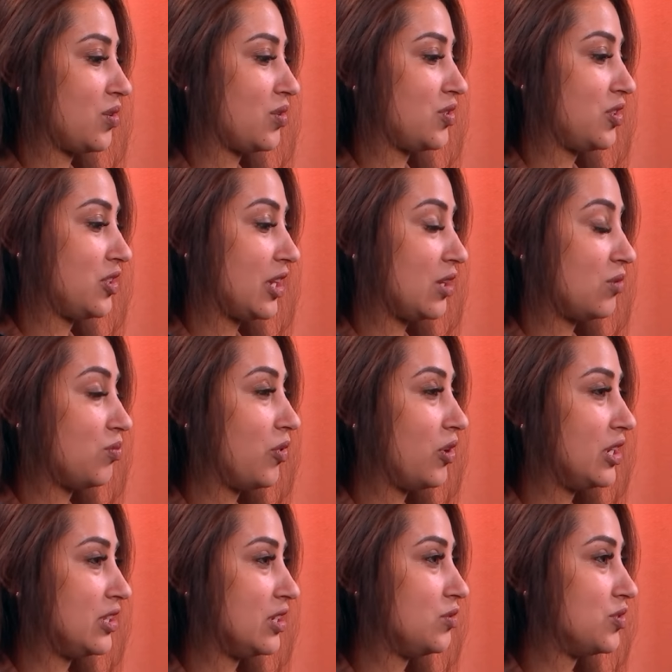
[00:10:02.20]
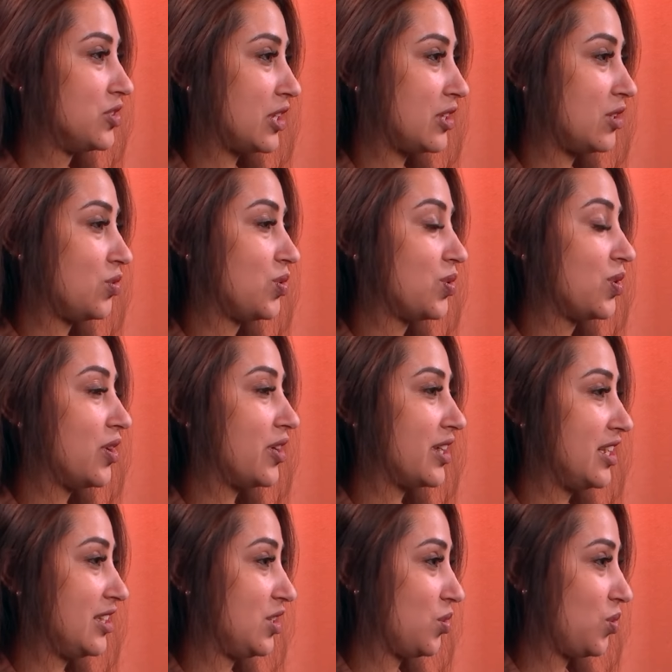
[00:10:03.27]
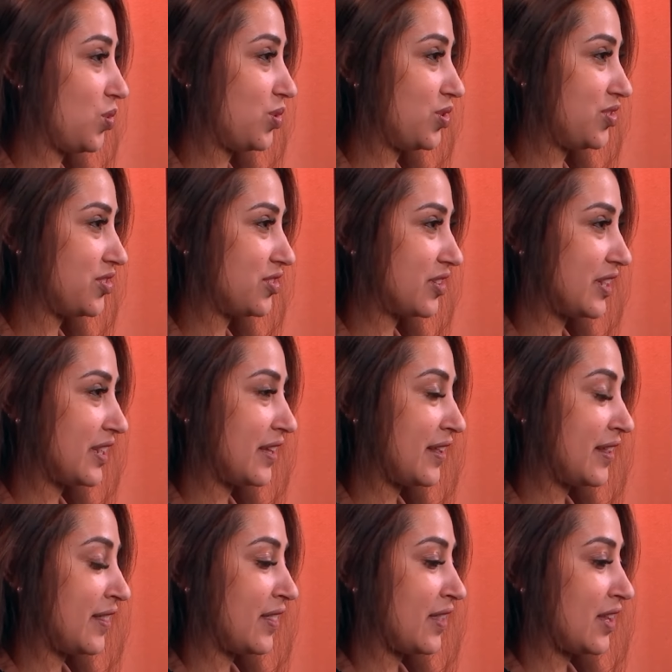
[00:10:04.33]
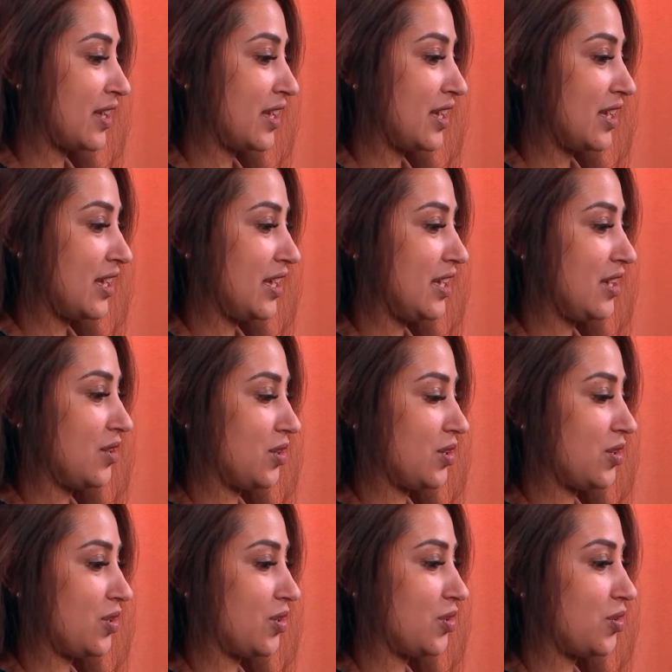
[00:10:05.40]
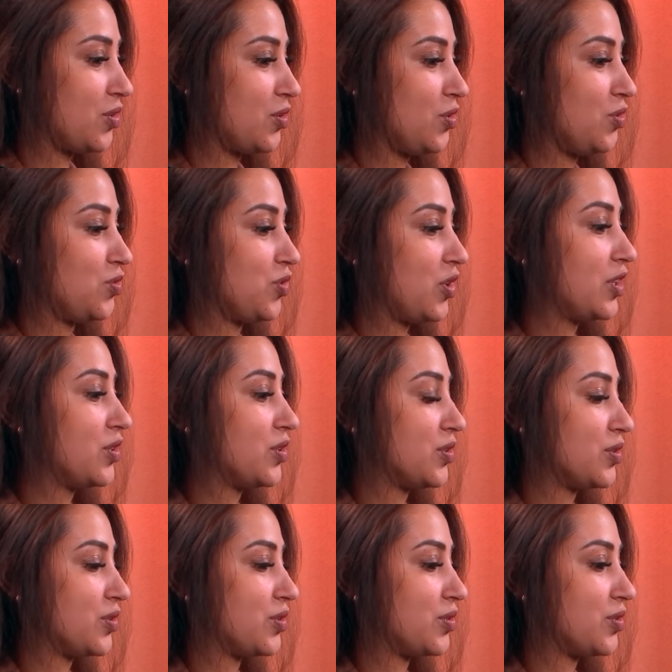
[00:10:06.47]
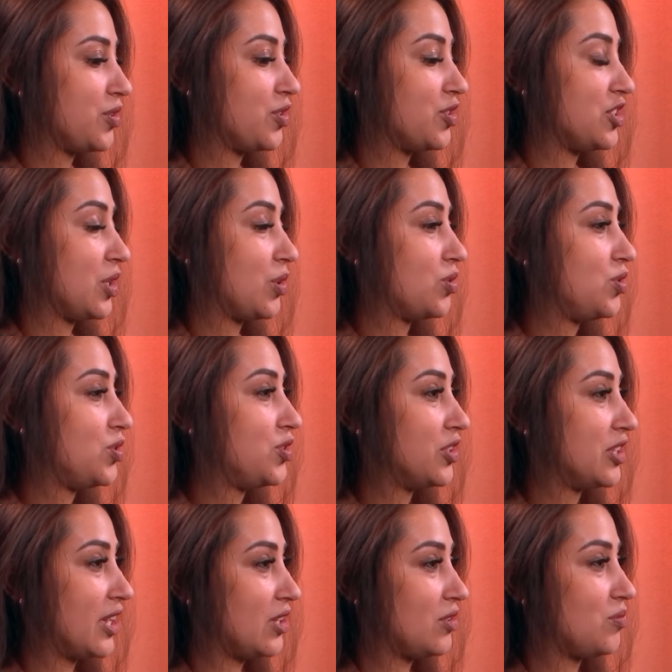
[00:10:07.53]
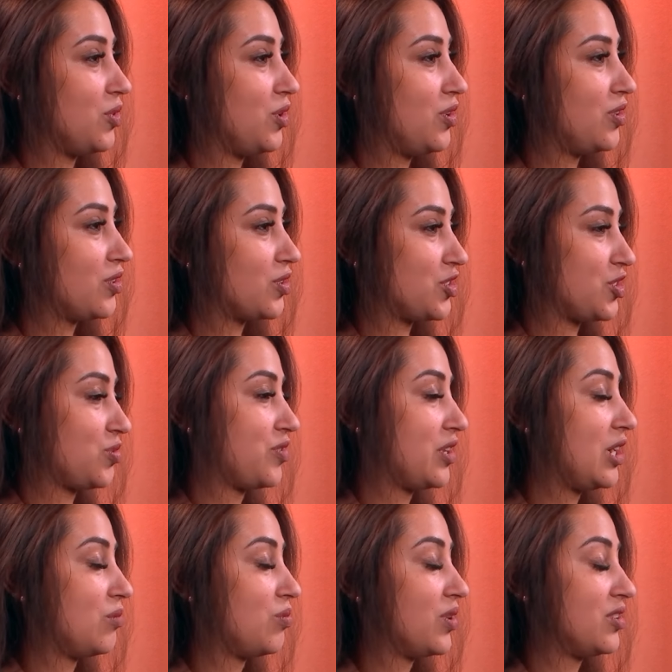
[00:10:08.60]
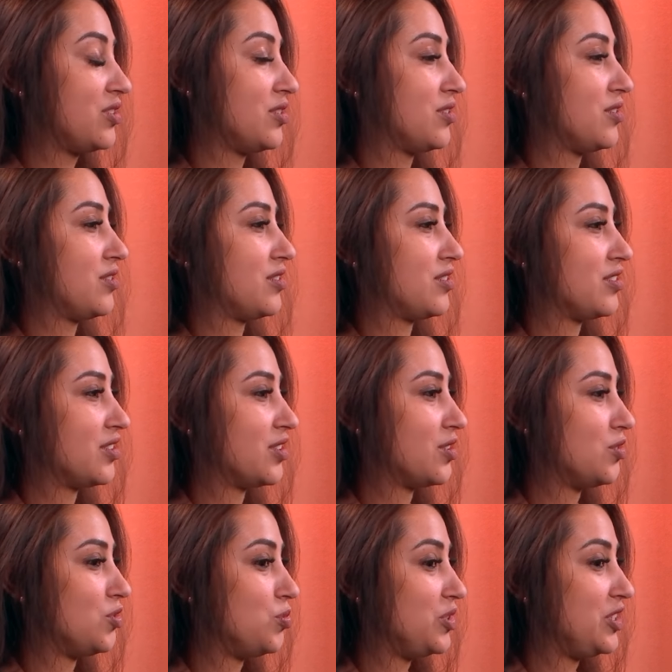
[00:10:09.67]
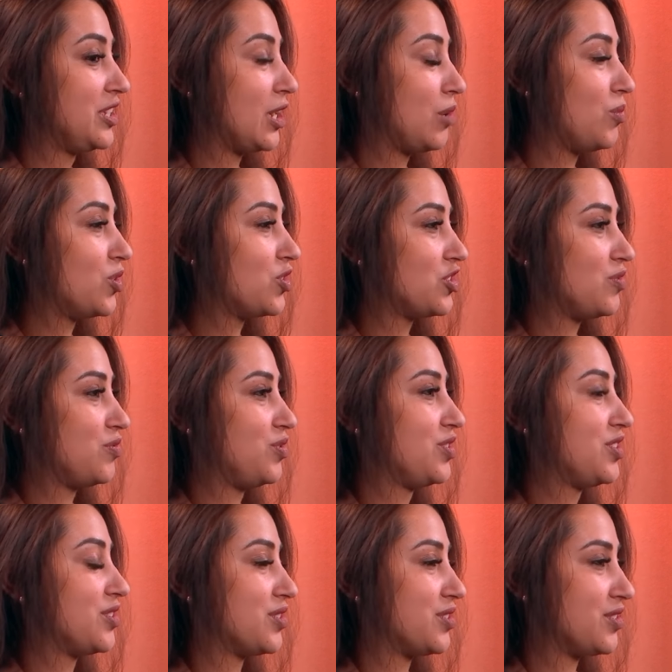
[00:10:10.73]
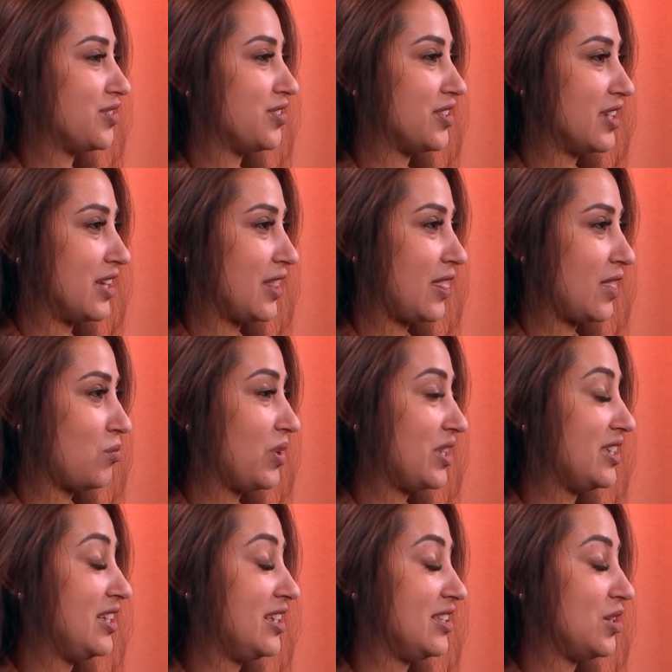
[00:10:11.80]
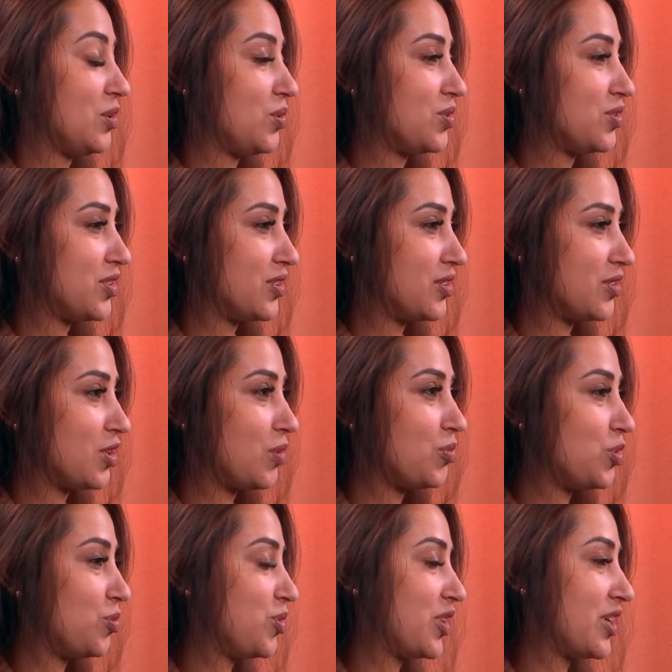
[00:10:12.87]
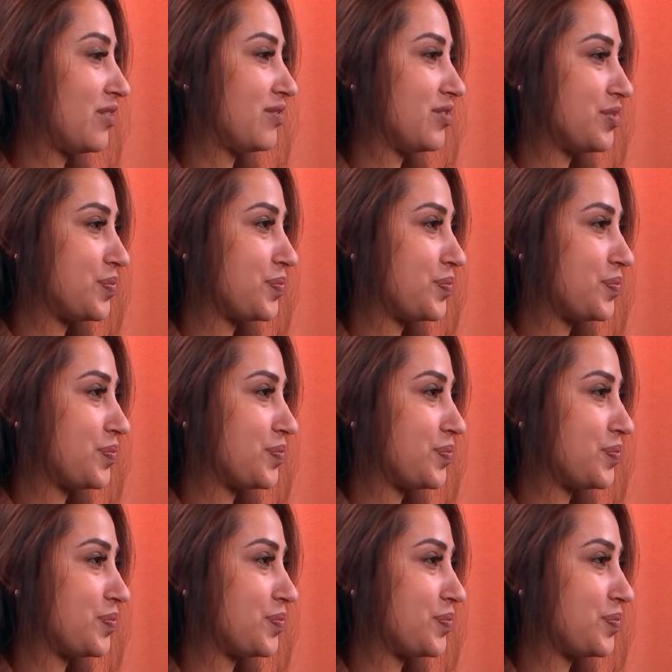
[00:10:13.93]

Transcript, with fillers: ce traitement, il était d'une certaine couleur, il était rose. Et une fois que, j'ai reçu ce traitement, quand j'ai ouvert la boîte de médicaments, j'ai vu que bah, qu'il était rose comme dans mon rêve.